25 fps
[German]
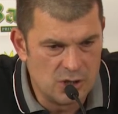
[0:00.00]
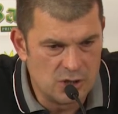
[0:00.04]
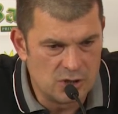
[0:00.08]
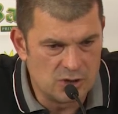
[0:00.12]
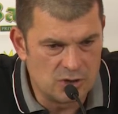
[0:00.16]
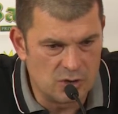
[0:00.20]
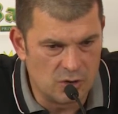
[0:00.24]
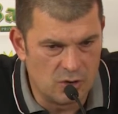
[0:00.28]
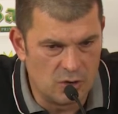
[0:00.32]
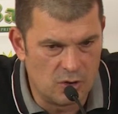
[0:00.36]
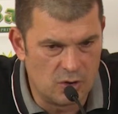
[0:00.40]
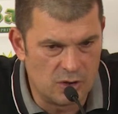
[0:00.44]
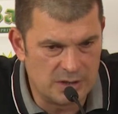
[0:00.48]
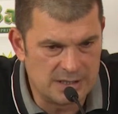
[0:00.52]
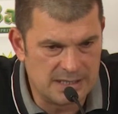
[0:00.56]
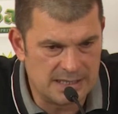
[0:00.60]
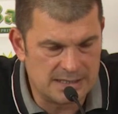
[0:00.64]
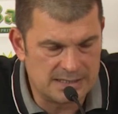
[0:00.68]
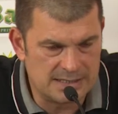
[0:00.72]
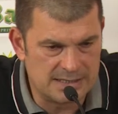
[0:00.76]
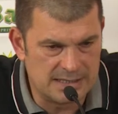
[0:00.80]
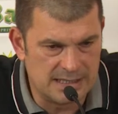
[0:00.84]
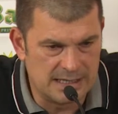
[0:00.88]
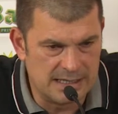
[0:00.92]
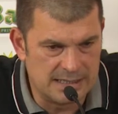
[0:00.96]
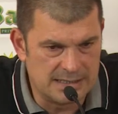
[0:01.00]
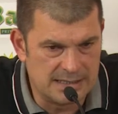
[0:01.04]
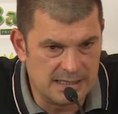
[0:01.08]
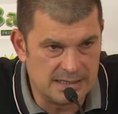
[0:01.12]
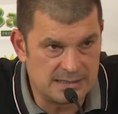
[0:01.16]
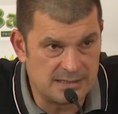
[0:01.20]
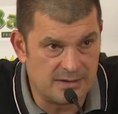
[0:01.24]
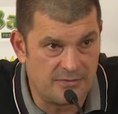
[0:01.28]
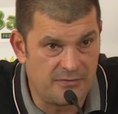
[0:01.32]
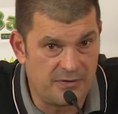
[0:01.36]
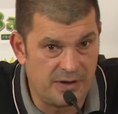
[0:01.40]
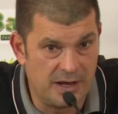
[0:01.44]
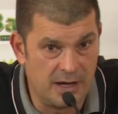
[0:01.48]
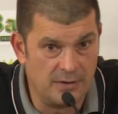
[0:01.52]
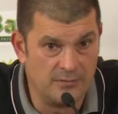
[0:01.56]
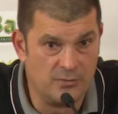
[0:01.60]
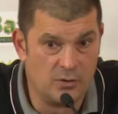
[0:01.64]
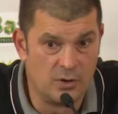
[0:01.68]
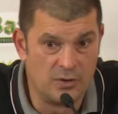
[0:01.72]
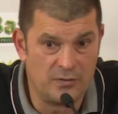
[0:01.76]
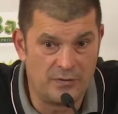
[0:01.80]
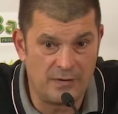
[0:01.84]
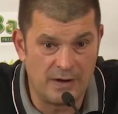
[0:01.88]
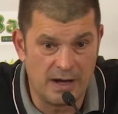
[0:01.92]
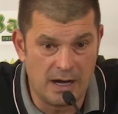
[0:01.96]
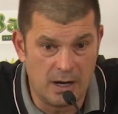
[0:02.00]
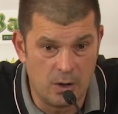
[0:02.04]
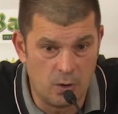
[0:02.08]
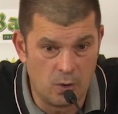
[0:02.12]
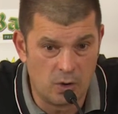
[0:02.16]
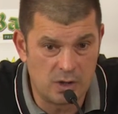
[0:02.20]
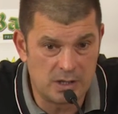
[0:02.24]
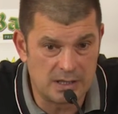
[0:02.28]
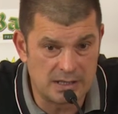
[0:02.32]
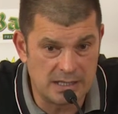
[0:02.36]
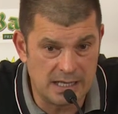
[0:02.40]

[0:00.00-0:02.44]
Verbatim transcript: so dass äh, diese Fehlwürfe auch